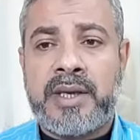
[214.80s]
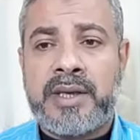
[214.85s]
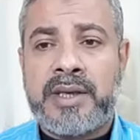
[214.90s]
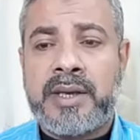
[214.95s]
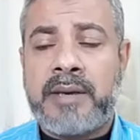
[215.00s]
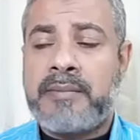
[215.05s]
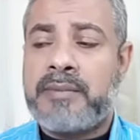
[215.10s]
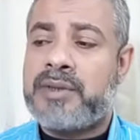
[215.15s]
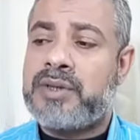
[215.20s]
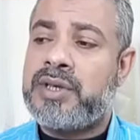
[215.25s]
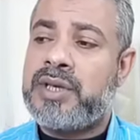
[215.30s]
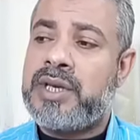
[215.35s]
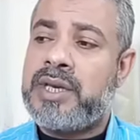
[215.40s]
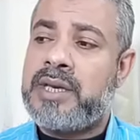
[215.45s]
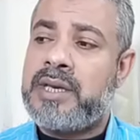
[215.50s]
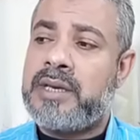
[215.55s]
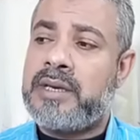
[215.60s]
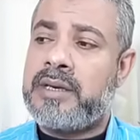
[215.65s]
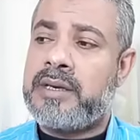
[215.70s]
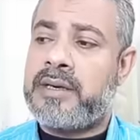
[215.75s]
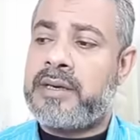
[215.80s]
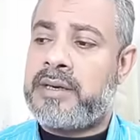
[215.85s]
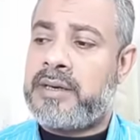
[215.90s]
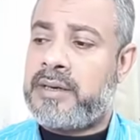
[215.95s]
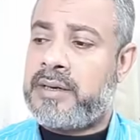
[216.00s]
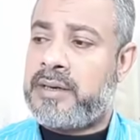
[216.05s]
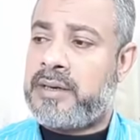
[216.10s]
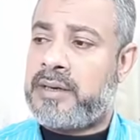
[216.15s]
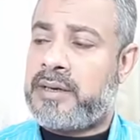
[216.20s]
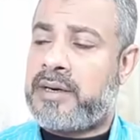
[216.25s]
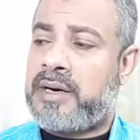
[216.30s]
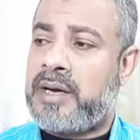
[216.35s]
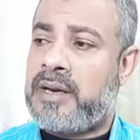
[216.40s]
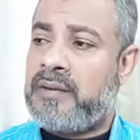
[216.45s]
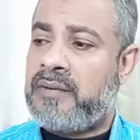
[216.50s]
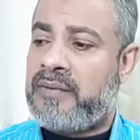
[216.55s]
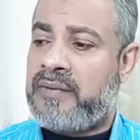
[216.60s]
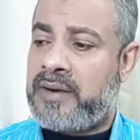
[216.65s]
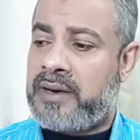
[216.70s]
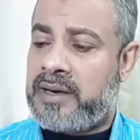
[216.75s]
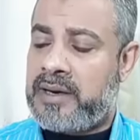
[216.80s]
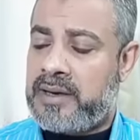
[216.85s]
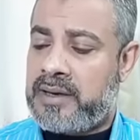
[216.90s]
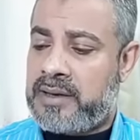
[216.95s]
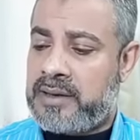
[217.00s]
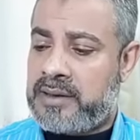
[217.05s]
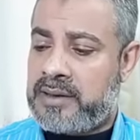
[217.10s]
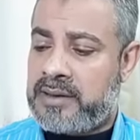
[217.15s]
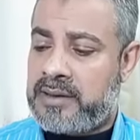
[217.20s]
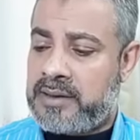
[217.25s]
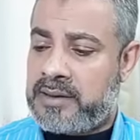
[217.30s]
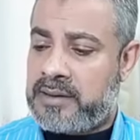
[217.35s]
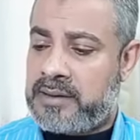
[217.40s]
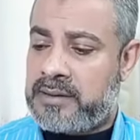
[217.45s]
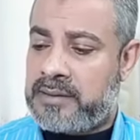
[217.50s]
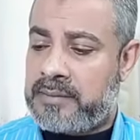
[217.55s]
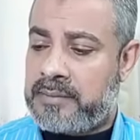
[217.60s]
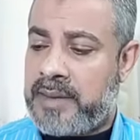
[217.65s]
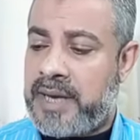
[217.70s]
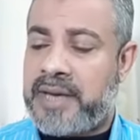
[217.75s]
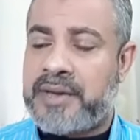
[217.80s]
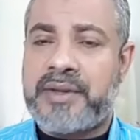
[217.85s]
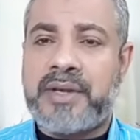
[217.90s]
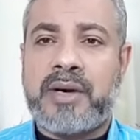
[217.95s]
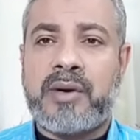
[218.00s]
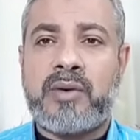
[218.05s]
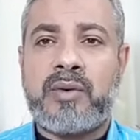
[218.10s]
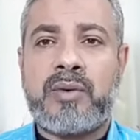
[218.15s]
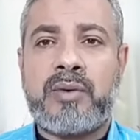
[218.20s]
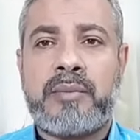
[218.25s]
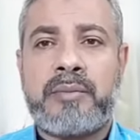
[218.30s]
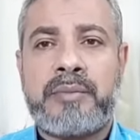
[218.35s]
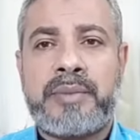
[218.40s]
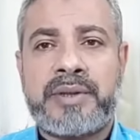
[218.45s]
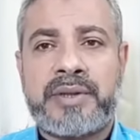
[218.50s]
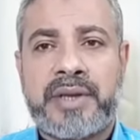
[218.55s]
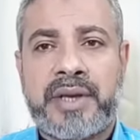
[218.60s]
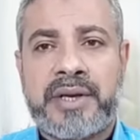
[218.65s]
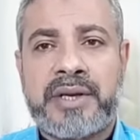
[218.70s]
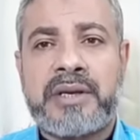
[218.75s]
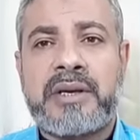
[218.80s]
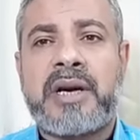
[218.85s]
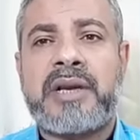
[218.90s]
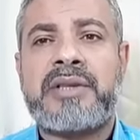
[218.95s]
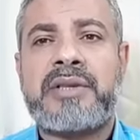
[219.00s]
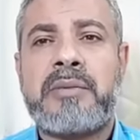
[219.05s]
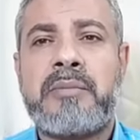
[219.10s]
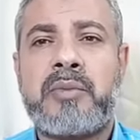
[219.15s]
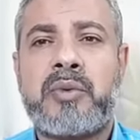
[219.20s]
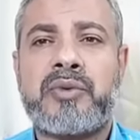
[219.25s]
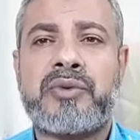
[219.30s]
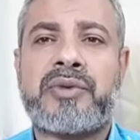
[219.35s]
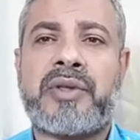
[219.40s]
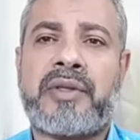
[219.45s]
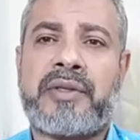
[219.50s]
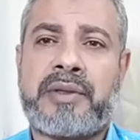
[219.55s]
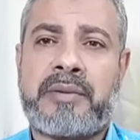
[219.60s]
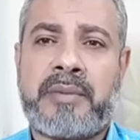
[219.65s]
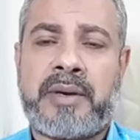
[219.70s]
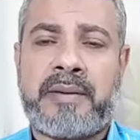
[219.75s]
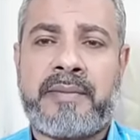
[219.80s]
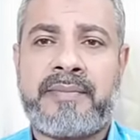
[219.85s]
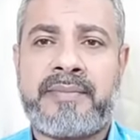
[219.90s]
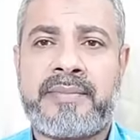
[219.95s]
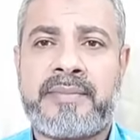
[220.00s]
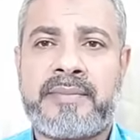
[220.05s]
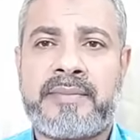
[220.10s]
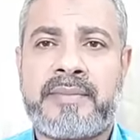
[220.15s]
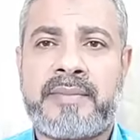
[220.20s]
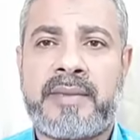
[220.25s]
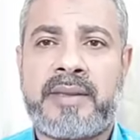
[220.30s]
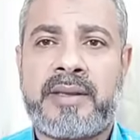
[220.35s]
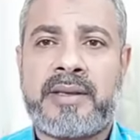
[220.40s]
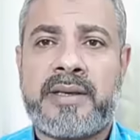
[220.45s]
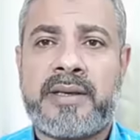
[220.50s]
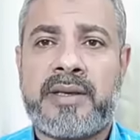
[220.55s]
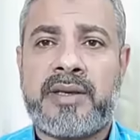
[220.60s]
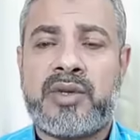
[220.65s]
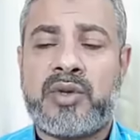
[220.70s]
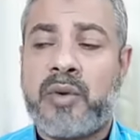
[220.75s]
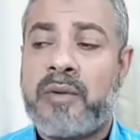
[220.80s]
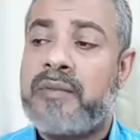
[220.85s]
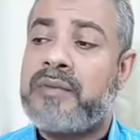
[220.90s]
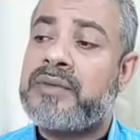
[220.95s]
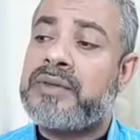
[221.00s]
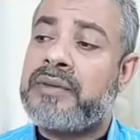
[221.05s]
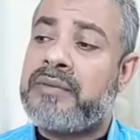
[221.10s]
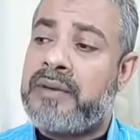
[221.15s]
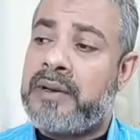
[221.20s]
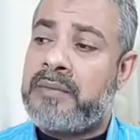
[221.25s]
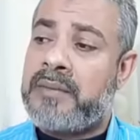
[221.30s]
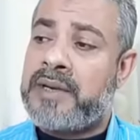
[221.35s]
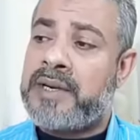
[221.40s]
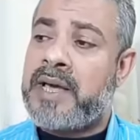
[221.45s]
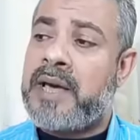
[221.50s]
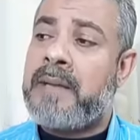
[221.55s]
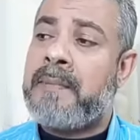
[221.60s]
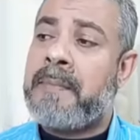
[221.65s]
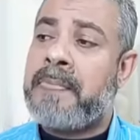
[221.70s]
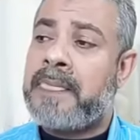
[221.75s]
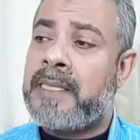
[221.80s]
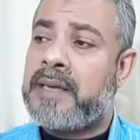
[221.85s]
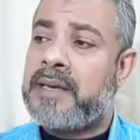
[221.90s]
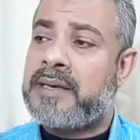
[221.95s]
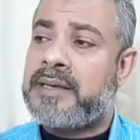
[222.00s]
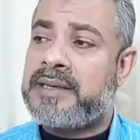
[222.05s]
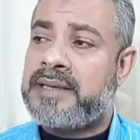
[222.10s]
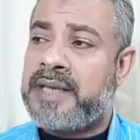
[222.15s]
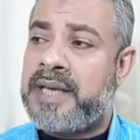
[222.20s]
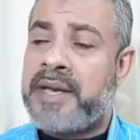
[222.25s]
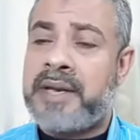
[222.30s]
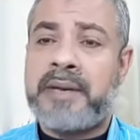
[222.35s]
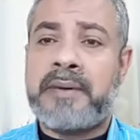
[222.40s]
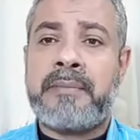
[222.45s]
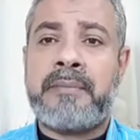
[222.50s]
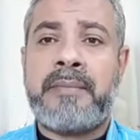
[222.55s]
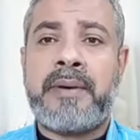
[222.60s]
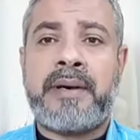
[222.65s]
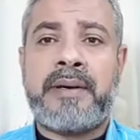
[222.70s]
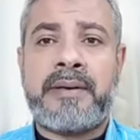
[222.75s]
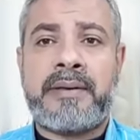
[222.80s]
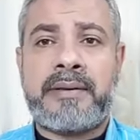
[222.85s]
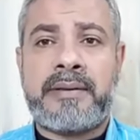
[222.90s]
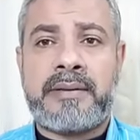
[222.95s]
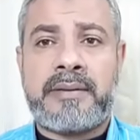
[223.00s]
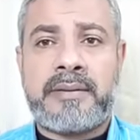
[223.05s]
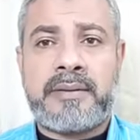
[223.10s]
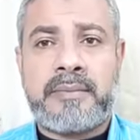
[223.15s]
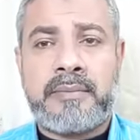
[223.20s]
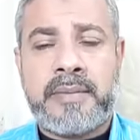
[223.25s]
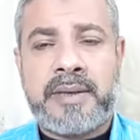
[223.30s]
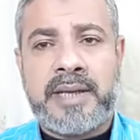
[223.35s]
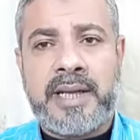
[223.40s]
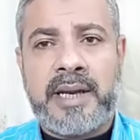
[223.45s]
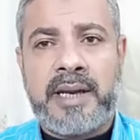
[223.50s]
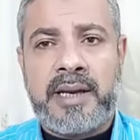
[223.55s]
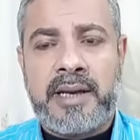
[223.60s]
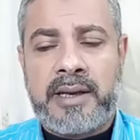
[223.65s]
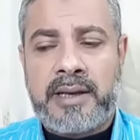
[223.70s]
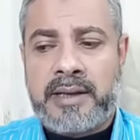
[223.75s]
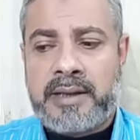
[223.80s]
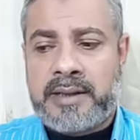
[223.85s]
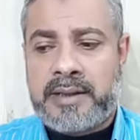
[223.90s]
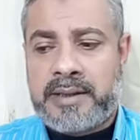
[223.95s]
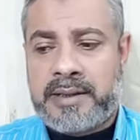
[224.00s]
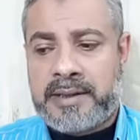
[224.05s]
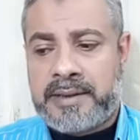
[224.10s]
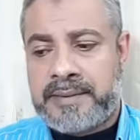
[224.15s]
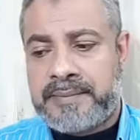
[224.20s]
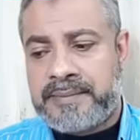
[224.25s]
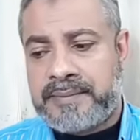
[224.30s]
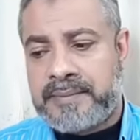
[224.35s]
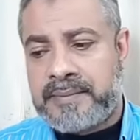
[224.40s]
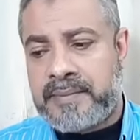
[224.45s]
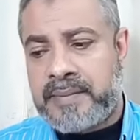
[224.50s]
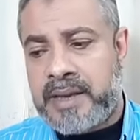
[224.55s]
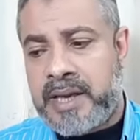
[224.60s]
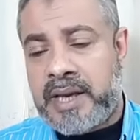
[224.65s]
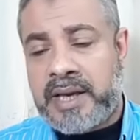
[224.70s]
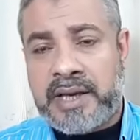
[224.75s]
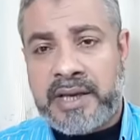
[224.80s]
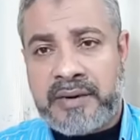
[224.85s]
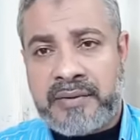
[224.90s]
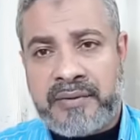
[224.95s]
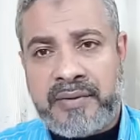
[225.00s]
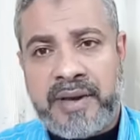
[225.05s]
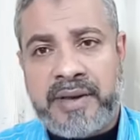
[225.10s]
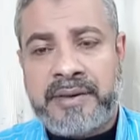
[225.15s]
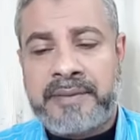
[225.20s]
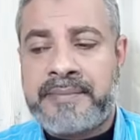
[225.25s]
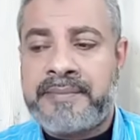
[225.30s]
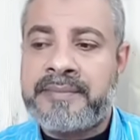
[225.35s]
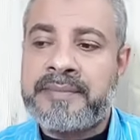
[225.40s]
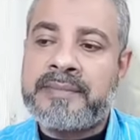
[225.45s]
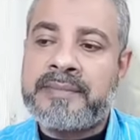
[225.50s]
يمشي آه، خلف آه، بعضه بطريقة منتظمة شفت في المنام سرب من آه، الخرفان